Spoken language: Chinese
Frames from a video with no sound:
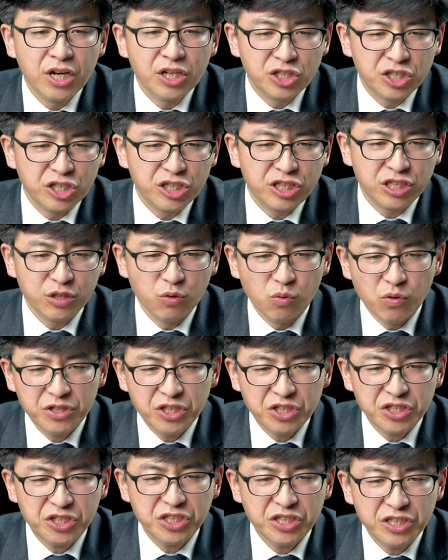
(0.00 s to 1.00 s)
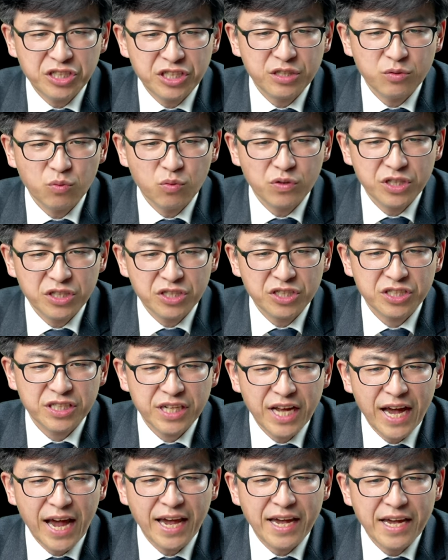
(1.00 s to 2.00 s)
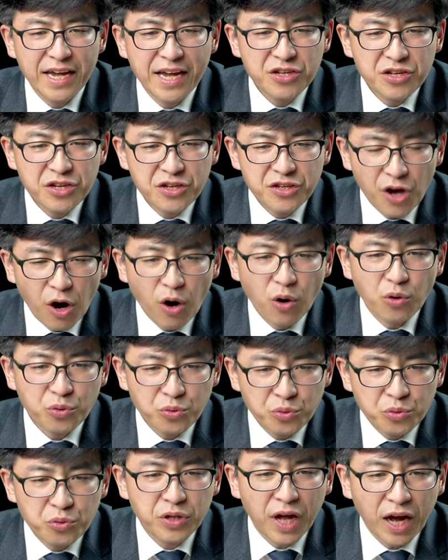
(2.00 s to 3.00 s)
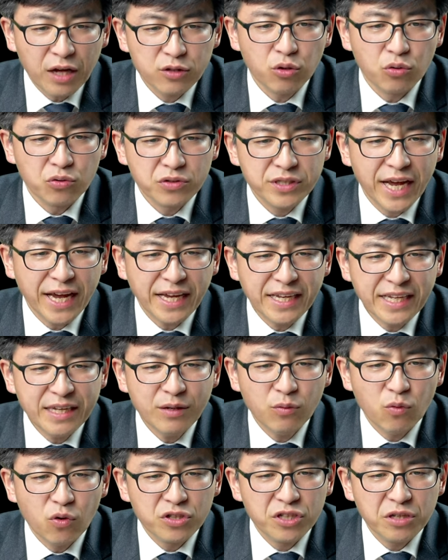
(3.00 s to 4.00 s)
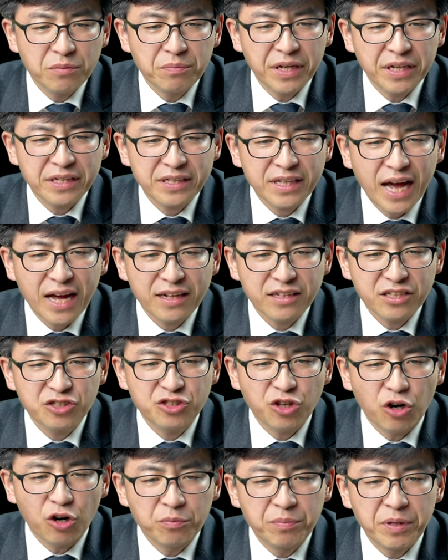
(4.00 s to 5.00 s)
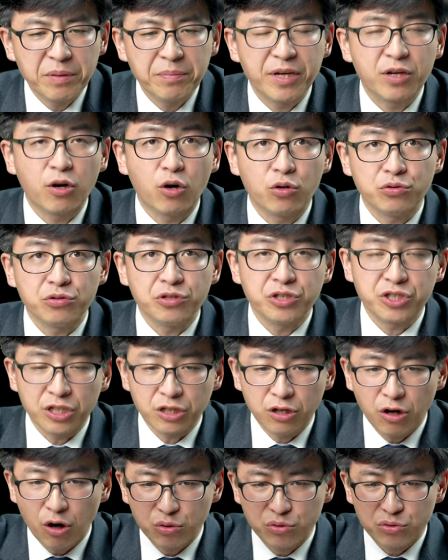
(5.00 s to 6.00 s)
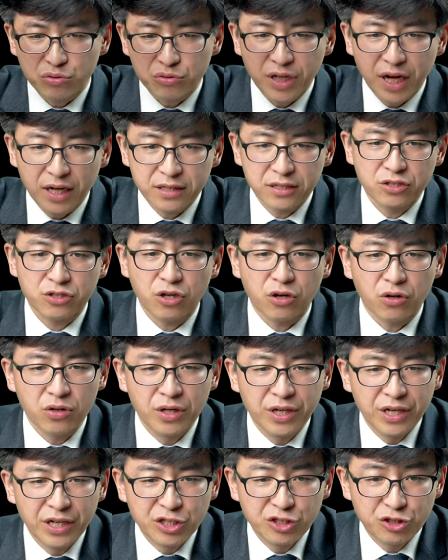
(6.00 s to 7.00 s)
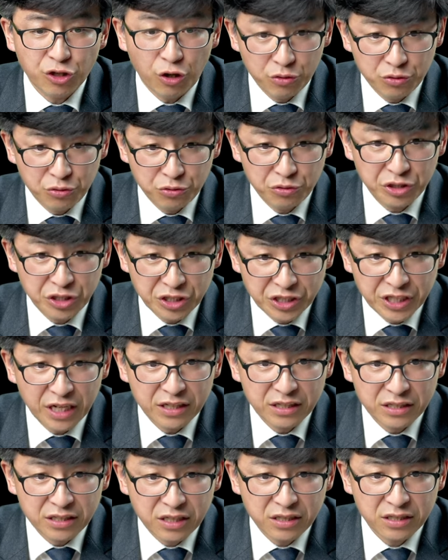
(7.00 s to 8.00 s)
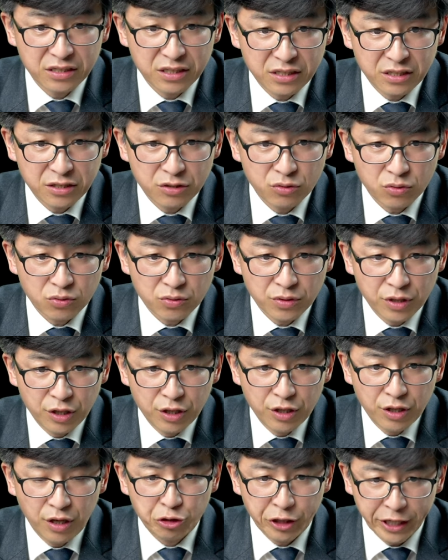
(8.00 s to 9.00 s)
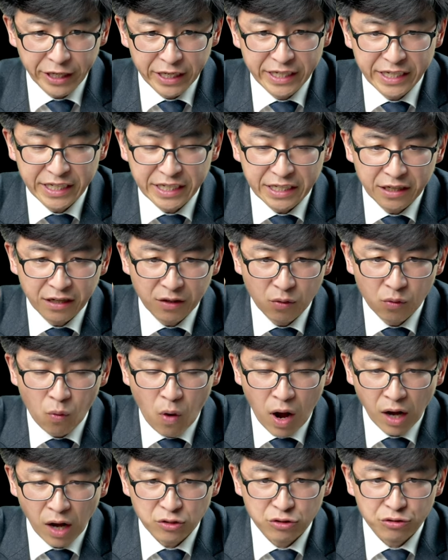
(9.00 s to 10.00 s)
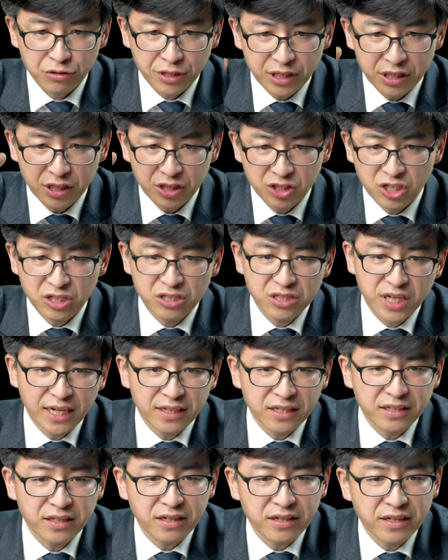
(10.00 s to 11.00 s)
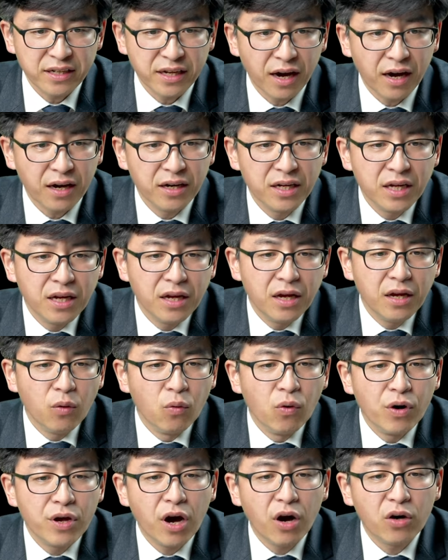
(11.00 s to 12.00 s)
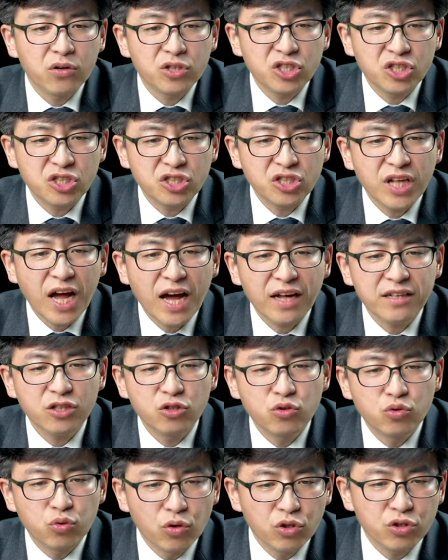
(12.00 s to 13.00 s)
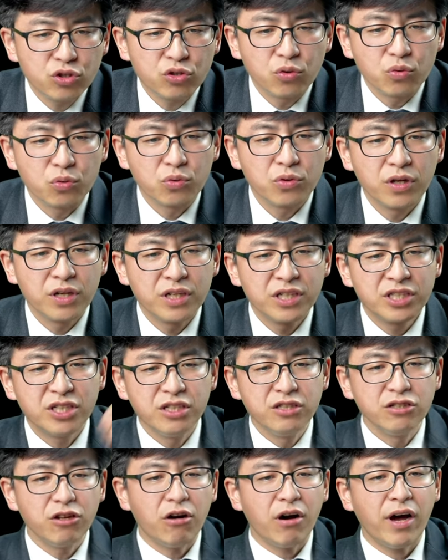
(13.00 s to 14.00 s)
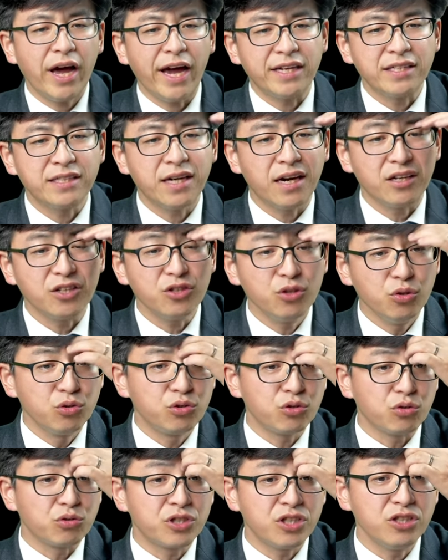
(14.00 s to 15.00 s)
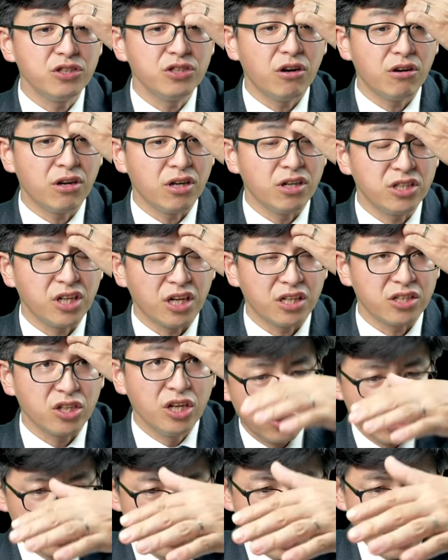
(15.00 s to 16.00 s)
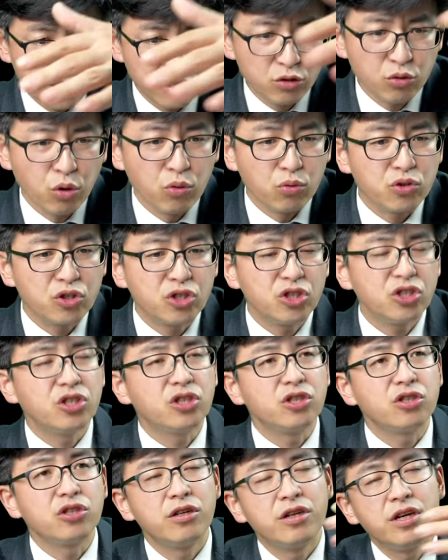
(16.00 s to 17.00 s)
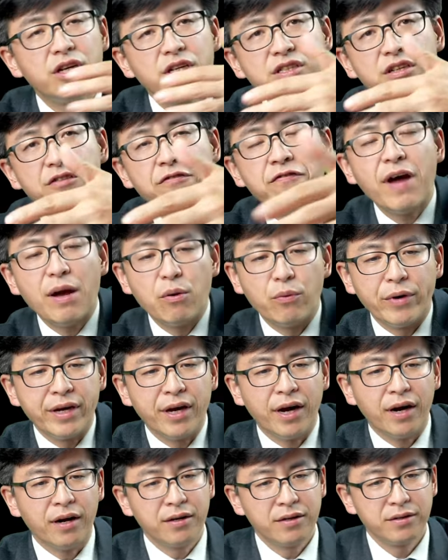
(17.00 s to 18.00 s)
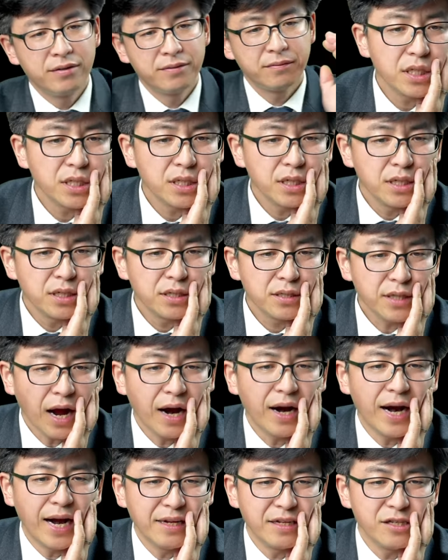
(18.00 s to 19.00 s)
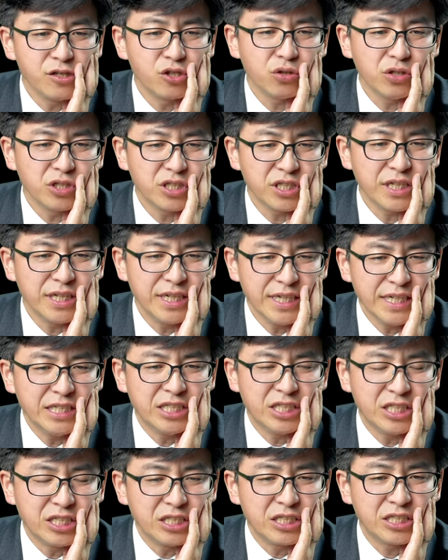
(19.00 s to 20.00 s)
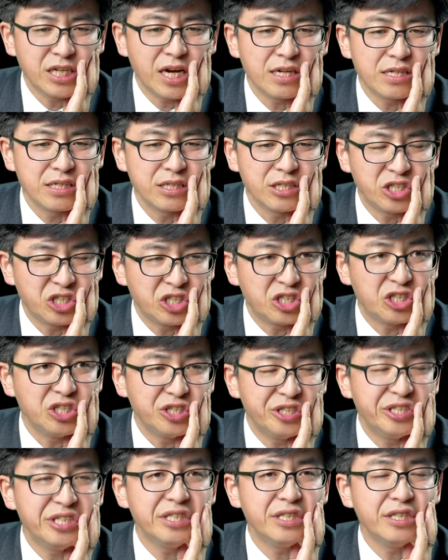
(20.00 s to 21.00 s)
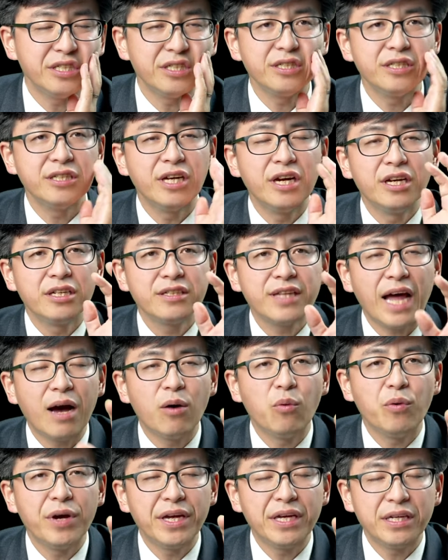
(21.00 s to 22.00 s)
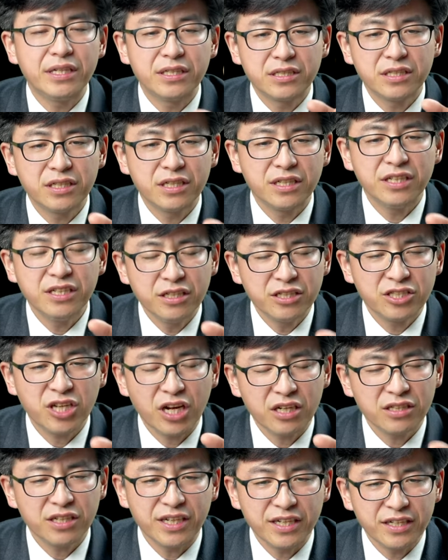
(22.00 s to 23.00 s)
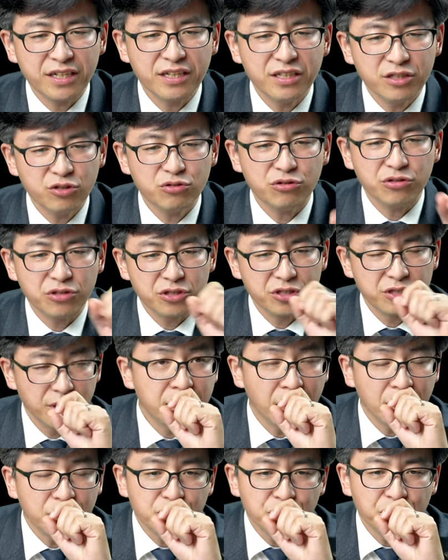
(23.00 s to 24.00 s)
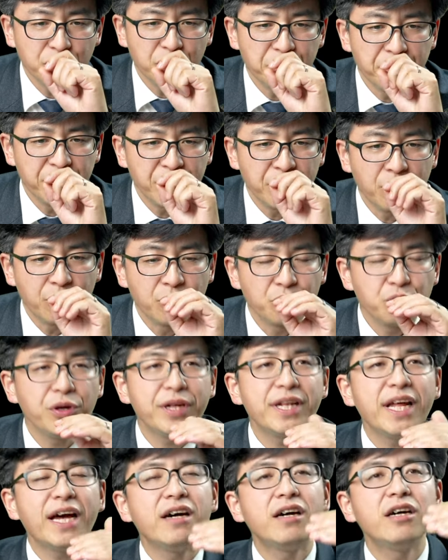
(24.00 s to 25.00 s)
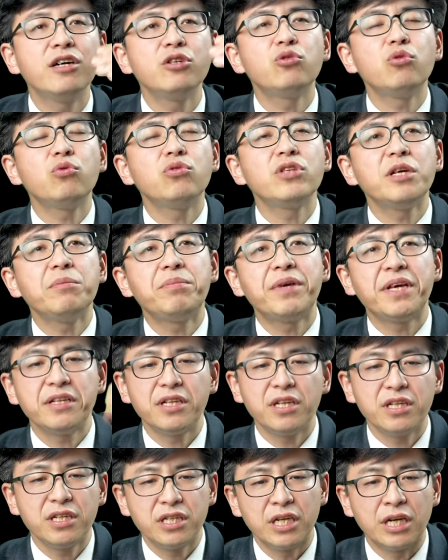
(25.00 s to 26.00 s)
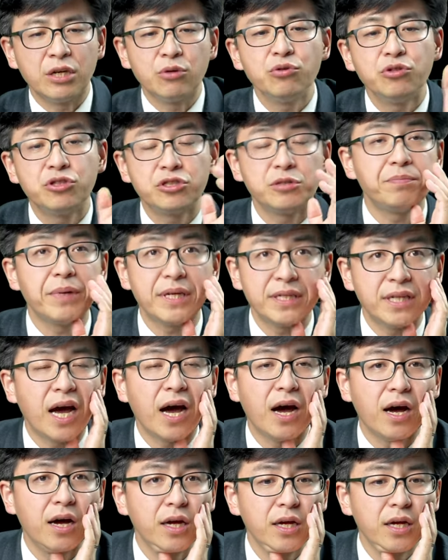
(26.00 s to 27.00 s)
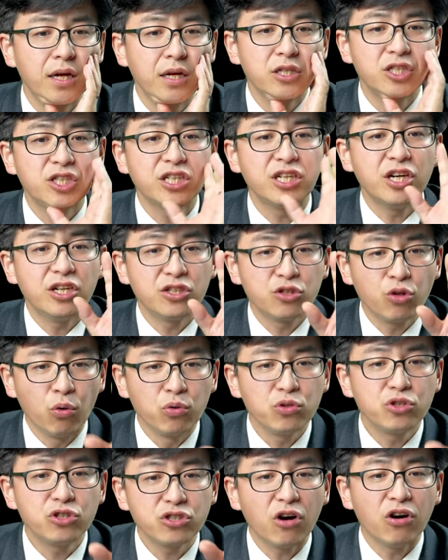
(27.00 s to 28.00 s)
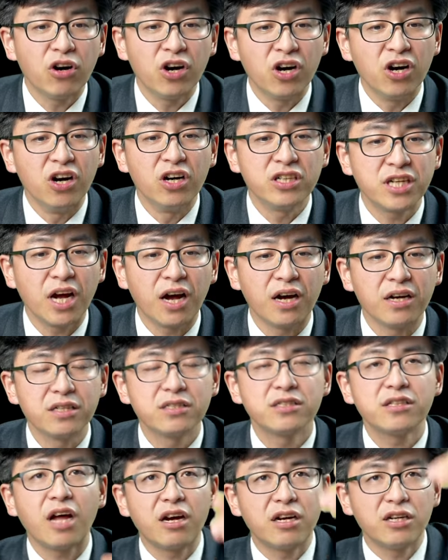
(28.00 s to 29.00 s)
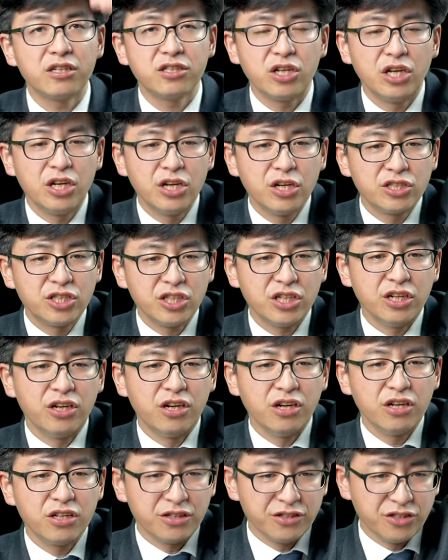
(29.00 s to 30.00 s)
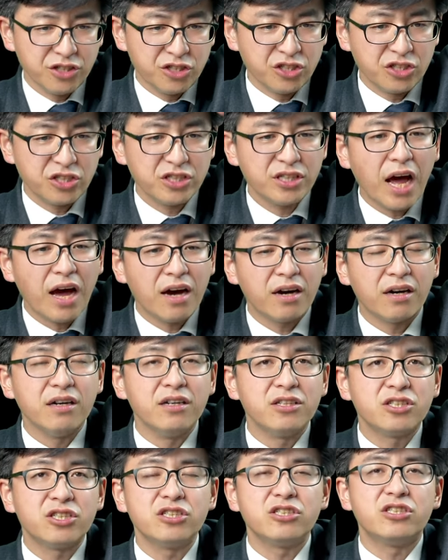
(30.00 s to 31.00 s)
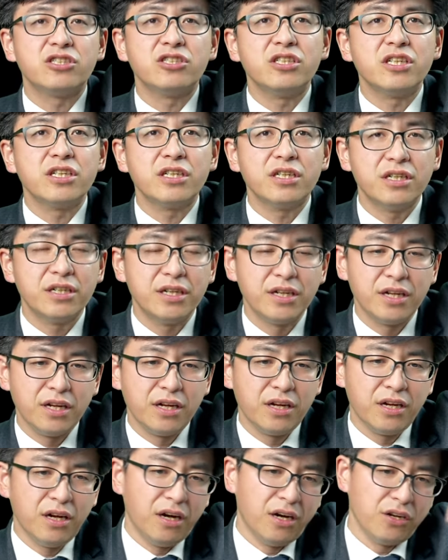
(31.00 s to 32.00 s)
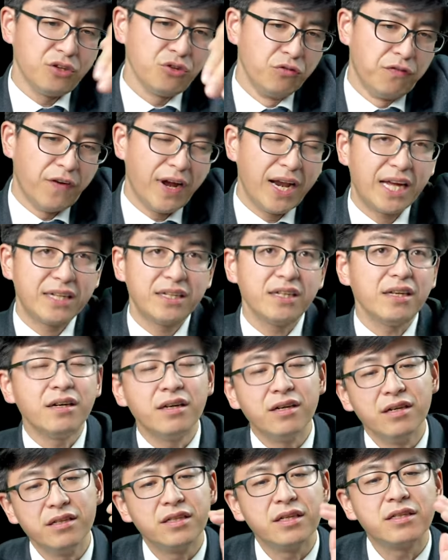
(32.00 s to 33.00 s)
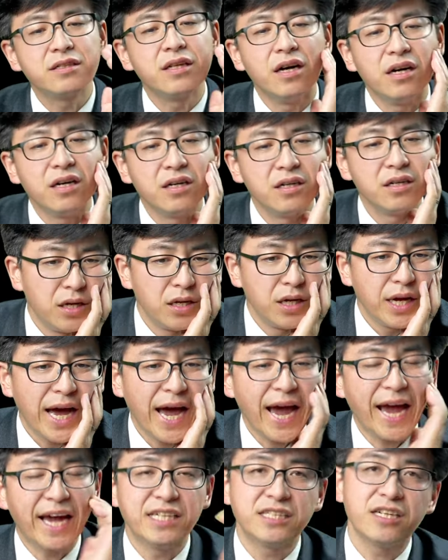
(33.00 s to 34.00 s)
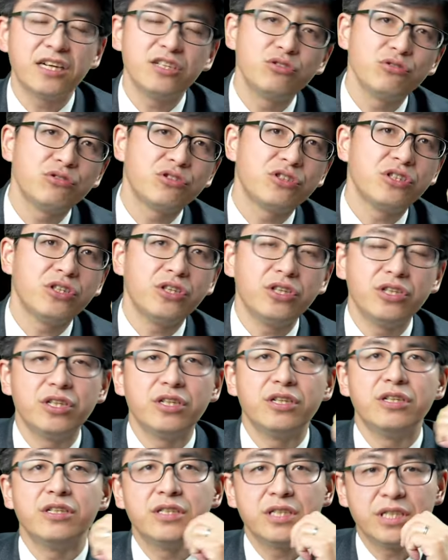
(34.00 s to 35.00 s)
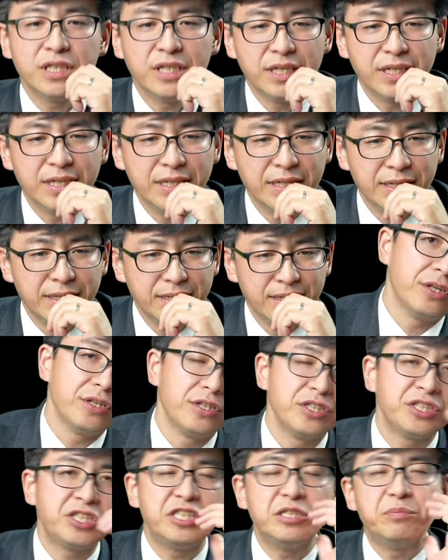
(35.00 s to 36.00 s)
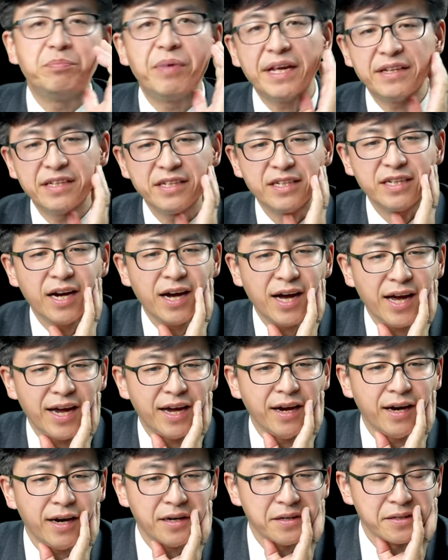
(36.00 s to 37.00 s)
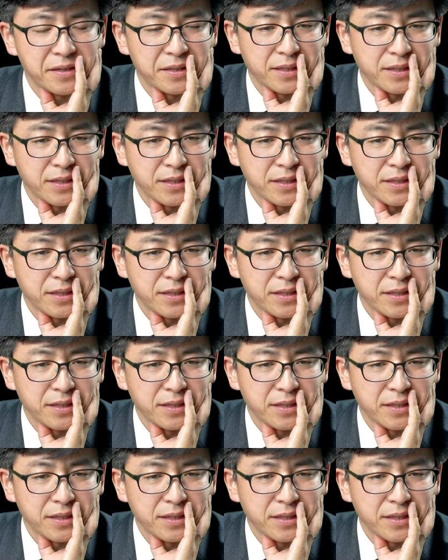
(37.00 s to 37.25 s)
只是我的信使，我的慈爱要与他同在，因我的名，他的脚必被高举，神高举他的脚，脚就是象征着这种权力、王权和征战的能力。哈，我要使他的左手伸到海上，右手伸到河上，他的统治的范围。哈。当然，你说这个历史上的实际的大卫，这个应上帝给他应许成就了没有？约旦河东那片领域是被他这个统治到河上，当然这个河可能是大河，是指那个呃幼发拉底河等等。海上就是这个西边的那个海哈。